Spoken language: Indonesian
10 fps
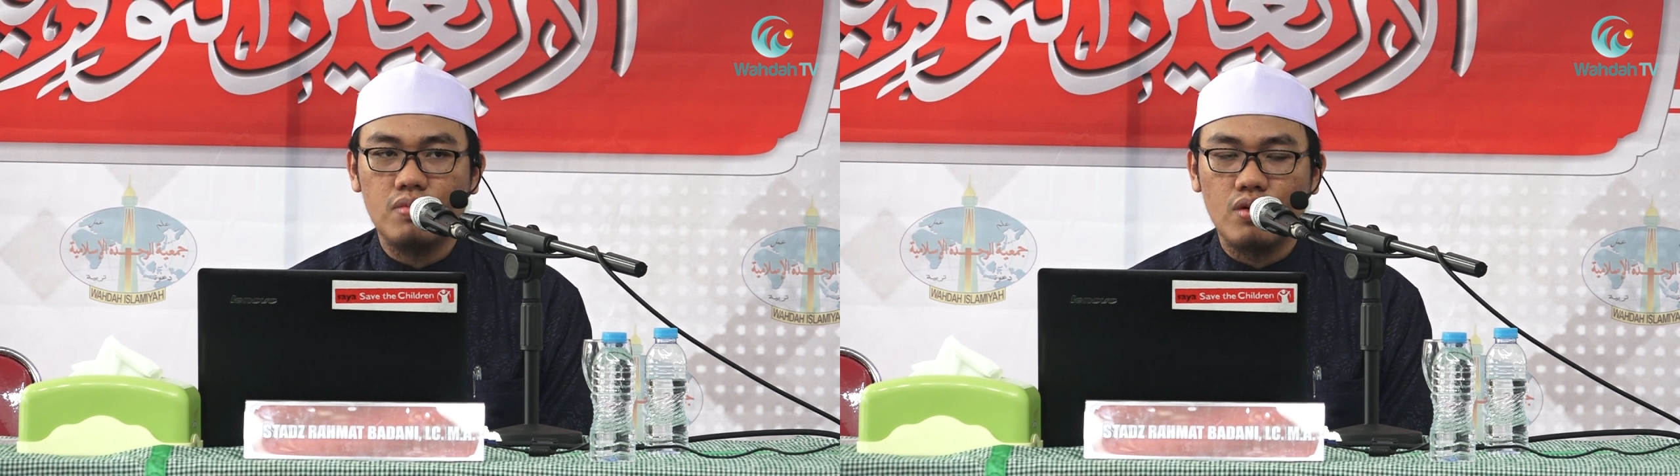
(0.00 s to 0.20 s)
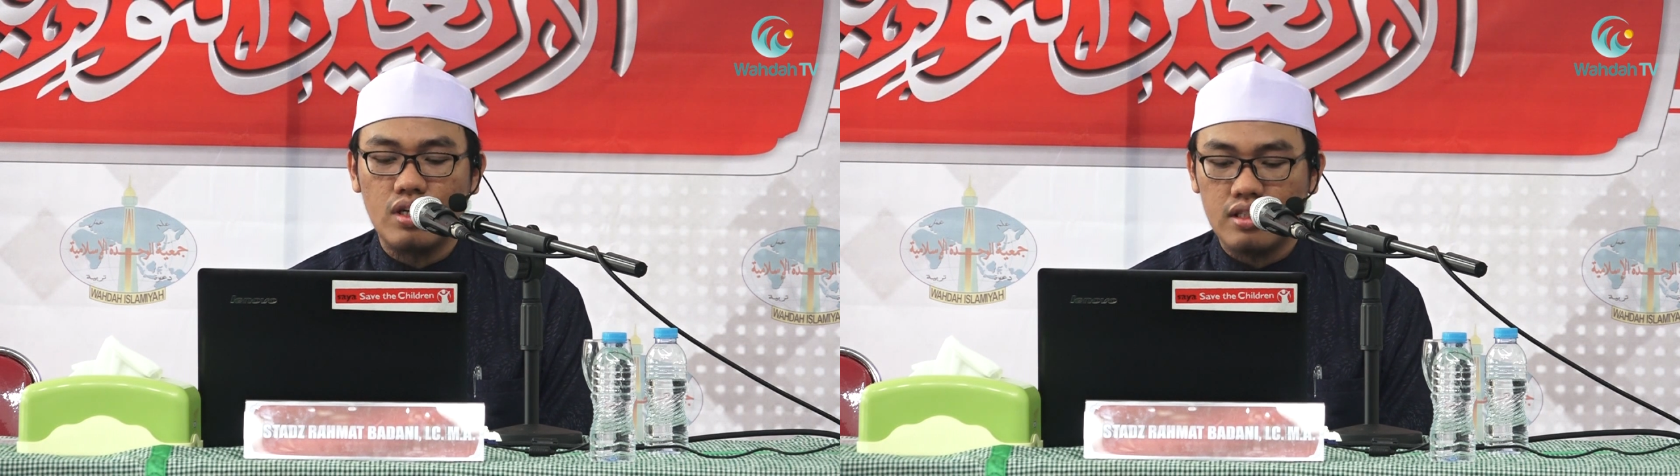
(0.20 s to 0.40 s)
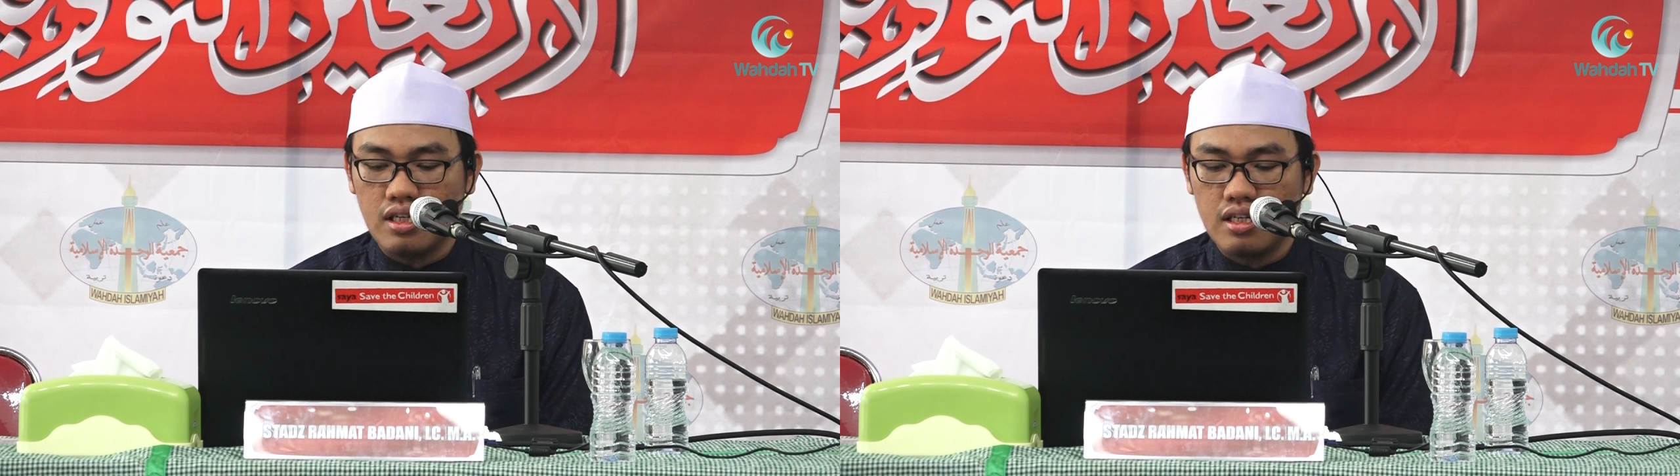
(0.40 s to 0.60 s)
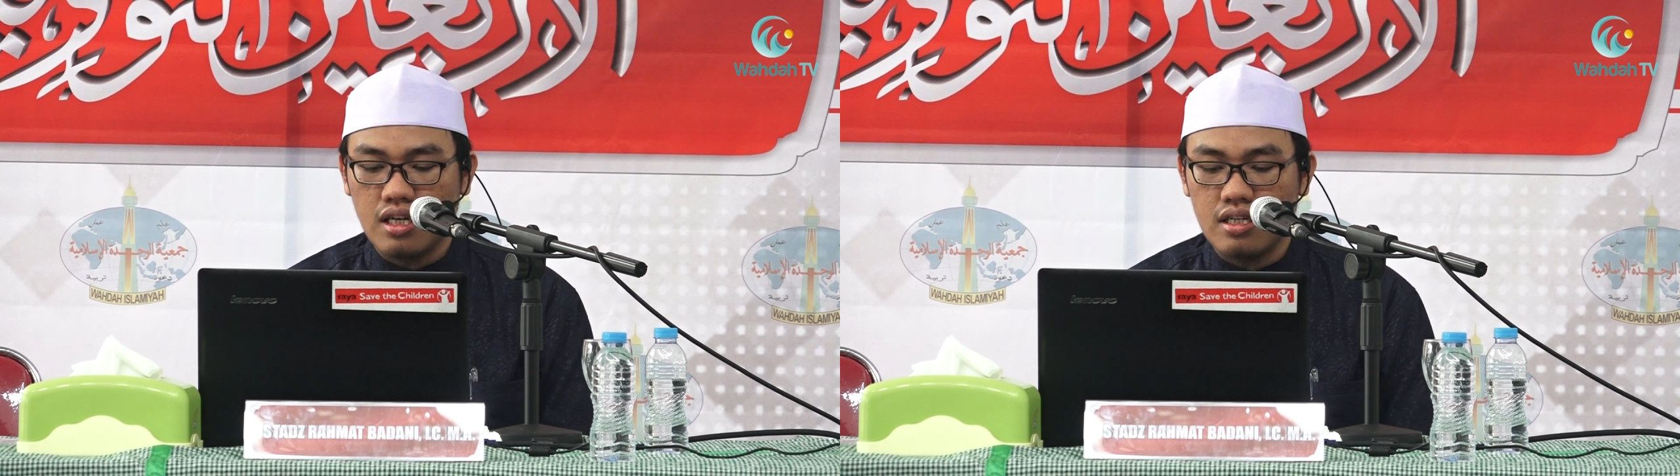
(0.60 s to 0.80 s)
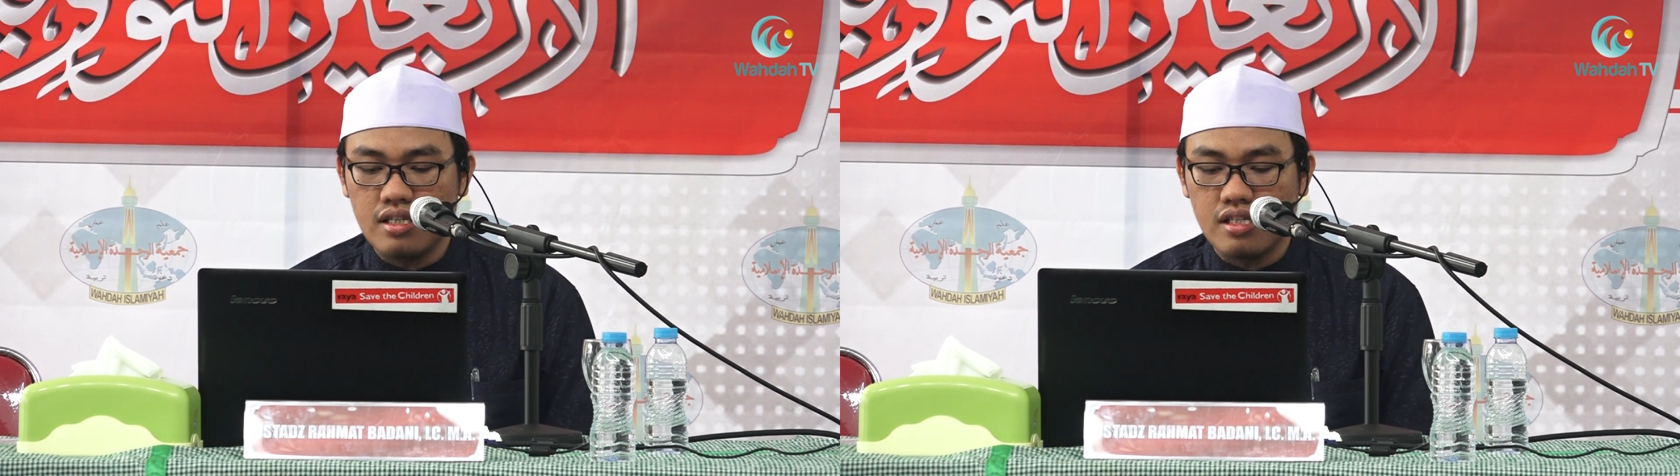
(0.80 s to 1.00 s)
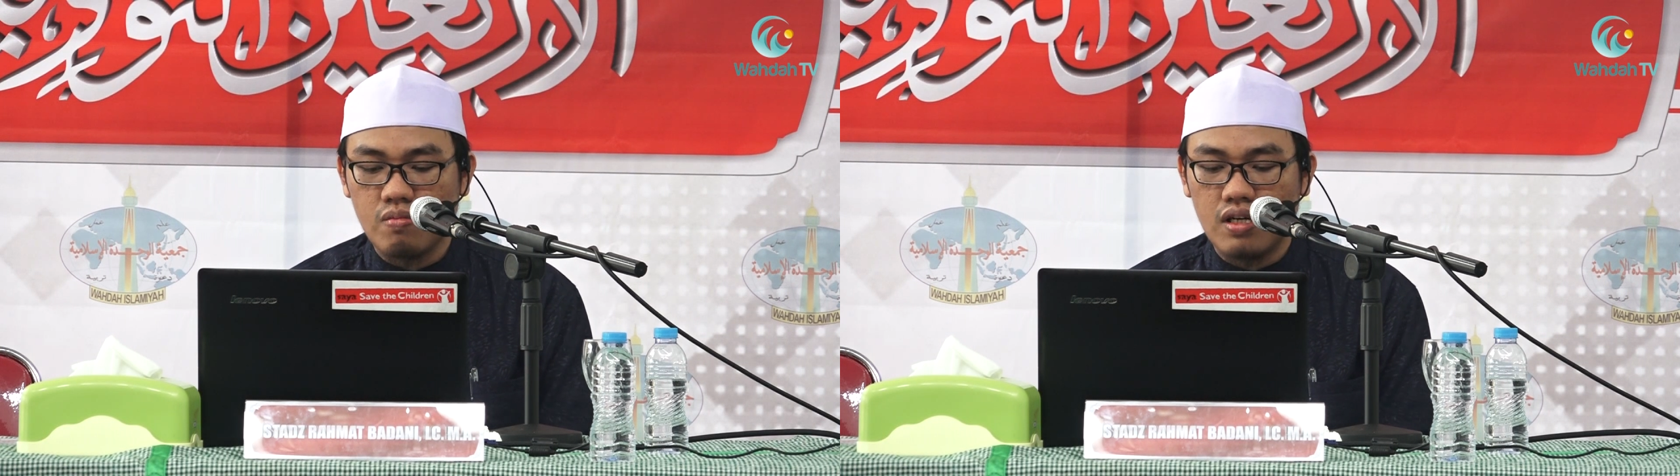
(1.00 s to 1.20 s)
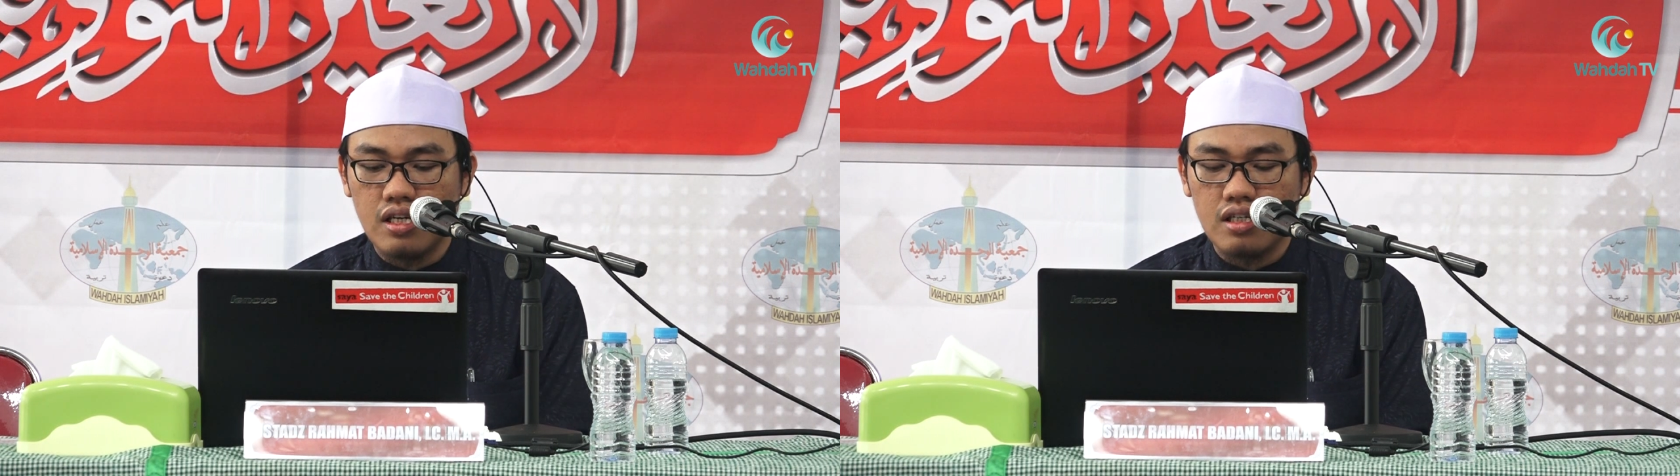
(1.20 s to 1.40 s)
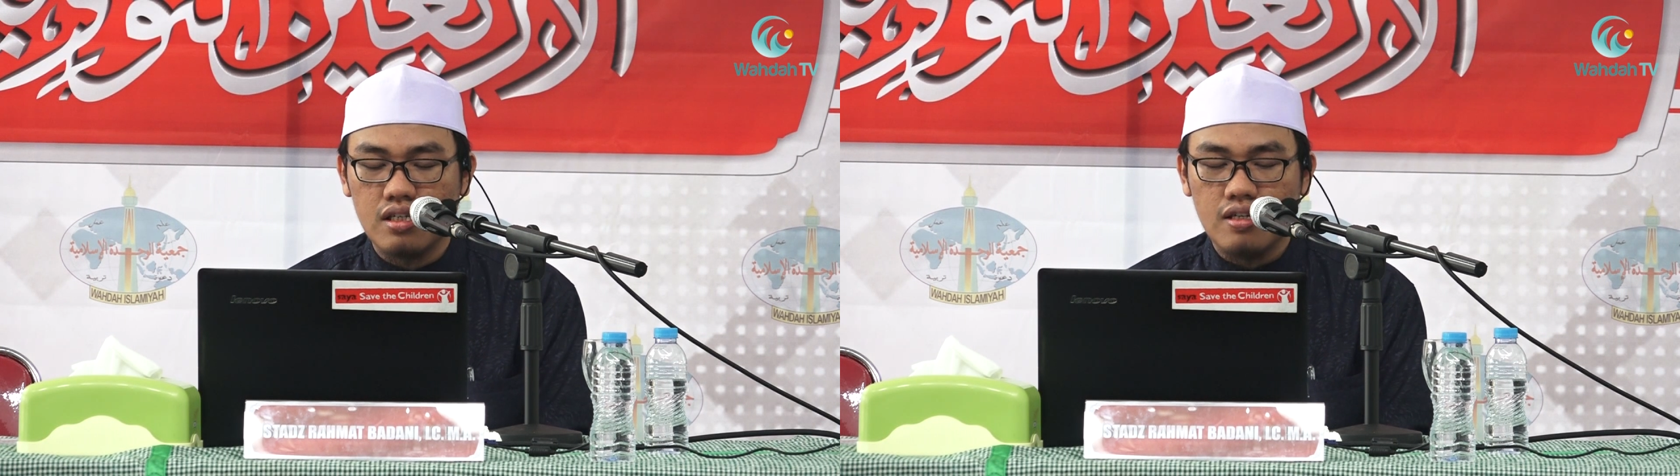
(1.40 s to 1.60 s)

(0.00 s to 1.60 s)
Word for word: meriwayatkan hadis sebanyak